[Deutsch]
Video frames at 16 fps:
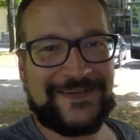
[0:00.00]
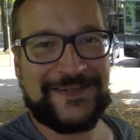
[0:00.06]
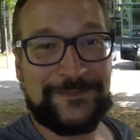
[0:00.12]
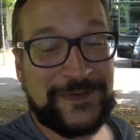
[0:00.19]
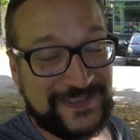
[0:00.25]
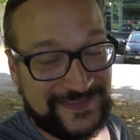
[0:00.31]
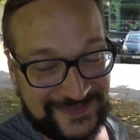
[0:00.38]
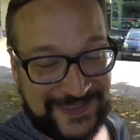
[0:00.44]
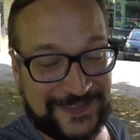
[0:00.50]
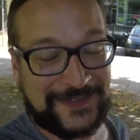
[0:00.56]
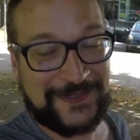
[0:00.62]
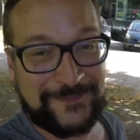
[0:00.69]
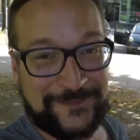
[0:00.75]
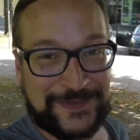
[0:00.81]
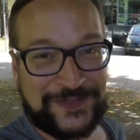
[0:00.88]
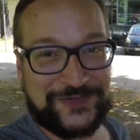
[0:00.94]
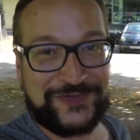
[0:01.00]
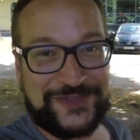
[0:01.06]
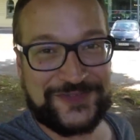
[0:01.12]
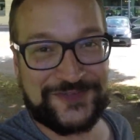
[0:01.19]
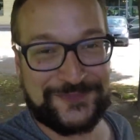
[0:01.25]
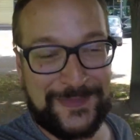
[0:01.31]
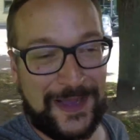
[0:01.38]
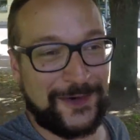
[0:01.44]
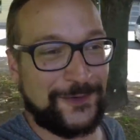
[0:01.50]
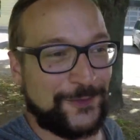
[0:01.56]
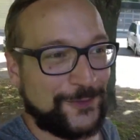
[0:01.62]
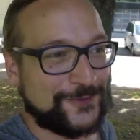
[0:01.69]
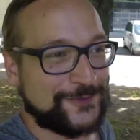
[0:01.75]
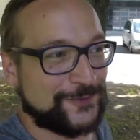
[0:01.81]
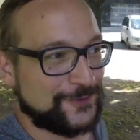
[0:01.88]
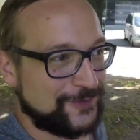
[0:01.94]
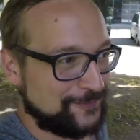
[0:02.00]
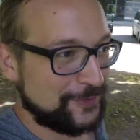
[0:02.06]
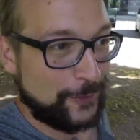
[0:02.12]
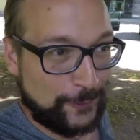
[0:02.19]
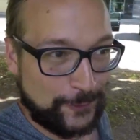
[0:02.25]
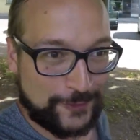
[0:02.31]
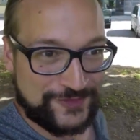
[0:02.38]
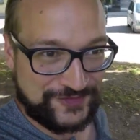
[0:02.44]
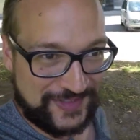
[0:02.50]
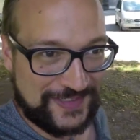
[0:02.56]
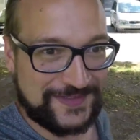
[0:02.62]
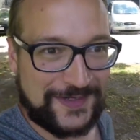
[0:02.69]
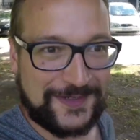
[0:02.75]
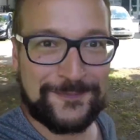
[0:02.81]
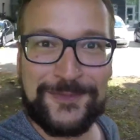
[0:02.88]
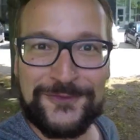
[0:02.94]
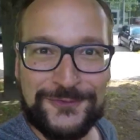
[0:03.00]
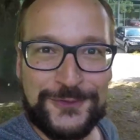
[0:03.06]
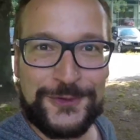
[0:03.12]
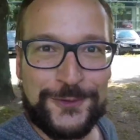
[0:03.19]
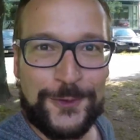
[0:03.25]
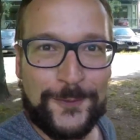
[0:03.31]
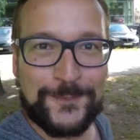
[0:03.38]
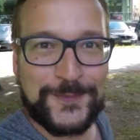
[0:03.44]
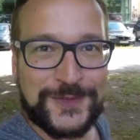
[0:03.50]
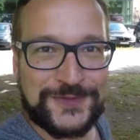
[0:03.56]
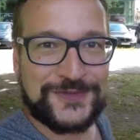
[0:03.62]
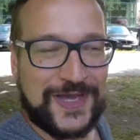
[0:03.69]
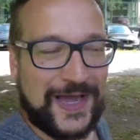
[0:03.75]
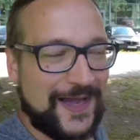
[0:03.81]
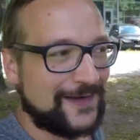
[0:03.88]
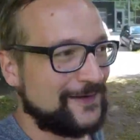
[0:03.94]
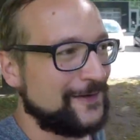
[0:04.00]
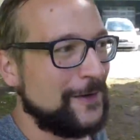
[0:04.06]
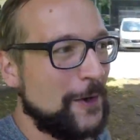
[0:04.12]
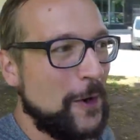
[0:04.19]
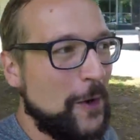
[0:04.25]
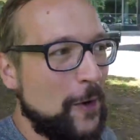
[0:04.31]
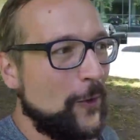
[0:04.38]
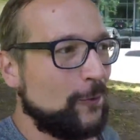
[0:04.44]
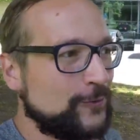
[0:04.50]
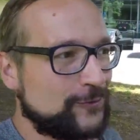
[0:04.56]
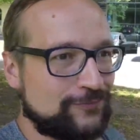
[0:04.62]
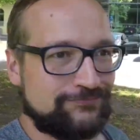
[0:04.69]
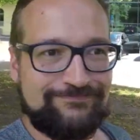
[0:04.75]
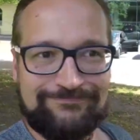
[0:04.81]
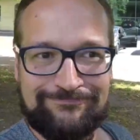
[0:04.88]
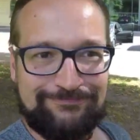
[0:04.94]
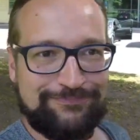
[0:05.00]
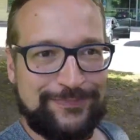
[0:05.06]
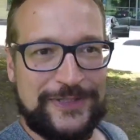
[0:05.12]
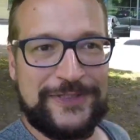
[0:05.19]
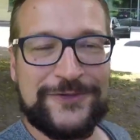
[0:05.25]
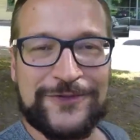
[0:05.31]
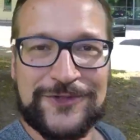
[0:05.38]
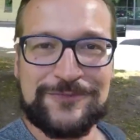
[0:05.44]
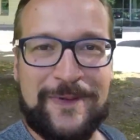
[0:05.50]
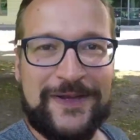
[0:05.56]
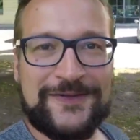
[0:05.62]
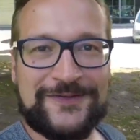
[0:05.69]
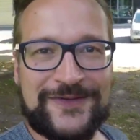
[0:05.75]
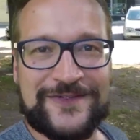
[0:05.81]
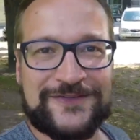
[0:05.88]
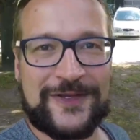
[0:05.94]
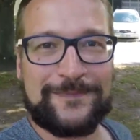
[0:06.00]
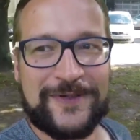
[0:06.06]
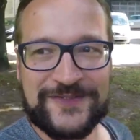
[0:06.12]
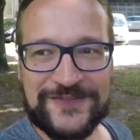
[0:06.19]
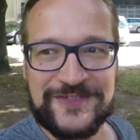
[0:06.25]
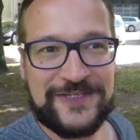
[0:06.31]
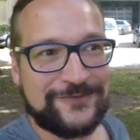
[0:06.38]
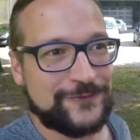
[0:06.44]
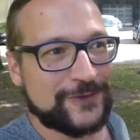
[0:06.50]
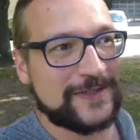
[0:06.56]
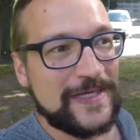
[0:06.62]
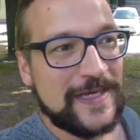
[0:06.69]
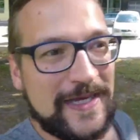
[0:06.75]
Ich bin sehr dankbar, dass ich das machen konnte und ich bin auch noch sehr dankbar für die kommenden Tage und bin gespannt, was da passieren wird.